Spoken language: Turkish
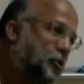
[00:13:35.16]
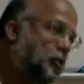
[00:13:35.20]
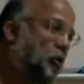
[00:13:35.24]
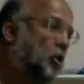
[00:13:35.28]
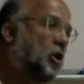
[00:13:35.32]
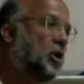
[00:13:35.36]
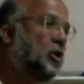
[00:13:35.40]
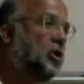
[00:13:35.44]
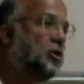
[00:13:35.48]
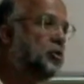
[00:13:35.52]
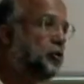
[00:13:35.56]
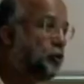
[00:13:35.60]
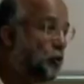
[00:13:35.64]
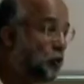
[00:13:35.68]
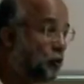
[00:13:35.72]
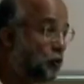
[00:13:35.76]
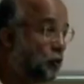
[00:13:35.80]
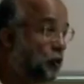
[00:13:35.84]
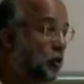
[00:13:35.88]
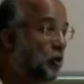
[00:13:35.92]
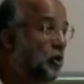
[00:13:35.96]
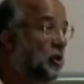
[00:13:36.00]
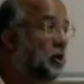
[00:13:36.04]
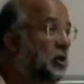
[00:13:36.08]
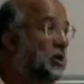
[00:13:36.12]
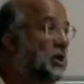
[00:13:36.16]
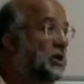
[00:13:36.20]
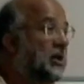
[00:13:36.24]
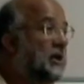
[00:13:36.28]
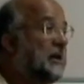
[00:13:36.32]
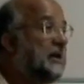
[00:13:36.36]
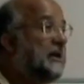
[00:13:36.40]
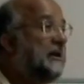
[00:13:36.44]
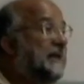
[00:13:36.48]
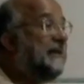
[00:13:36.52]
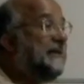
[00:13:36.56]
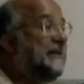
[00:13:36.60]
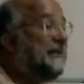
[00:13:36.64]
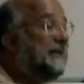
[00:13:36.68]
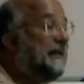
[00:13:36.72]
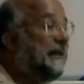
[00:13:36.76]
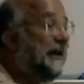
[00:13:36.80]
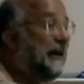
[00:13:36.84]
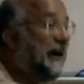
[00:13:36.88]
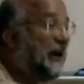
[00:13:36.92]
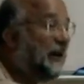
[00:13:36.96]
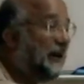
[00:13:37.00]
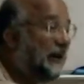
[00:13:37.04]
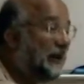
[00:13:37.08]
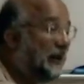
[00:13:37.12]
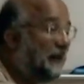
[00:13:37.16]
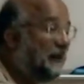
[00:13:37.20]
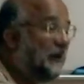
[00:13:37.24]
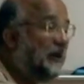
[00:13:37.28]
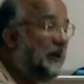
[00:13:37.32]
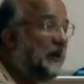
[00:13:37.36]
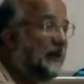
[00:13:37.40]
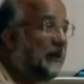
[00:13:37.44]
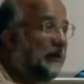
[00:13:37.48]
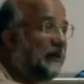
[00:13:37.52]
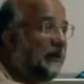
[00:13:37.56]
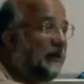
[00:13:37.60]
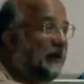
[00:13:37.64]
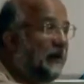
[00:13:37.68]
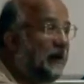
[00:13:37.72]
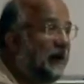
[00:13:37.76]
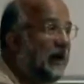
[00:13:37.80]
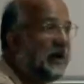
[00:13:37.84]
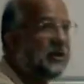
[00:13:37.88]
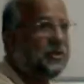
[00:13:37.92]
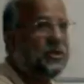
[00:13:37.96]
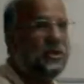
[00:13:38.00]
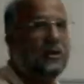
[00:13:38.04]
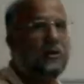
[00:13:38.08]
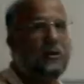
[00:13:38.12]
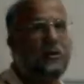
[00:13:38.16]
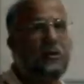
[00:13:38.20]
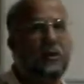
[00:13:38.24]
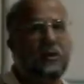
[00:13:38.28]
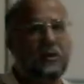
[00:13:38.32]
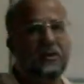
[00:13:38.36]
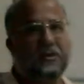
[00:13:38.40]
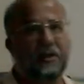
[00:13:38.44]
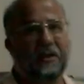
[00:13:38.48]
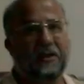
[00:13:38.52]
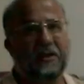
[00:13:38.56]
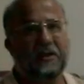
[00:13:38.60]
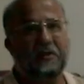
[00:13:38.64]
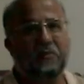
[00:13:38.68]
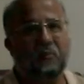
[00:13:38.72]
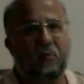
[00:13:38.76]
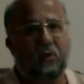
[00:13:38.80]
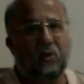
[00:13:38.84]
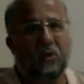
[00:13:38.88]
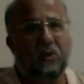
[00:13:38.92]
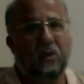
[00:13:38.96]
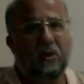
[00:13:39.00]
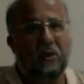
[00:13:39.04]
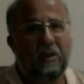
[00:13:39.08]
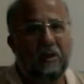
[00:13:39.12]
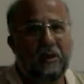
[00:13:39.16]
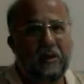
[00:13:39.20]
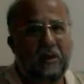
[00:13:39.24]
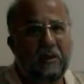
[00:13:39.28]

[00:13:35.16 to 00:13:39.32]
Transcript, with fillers: o sözü anlamını açıklıyorsanız bu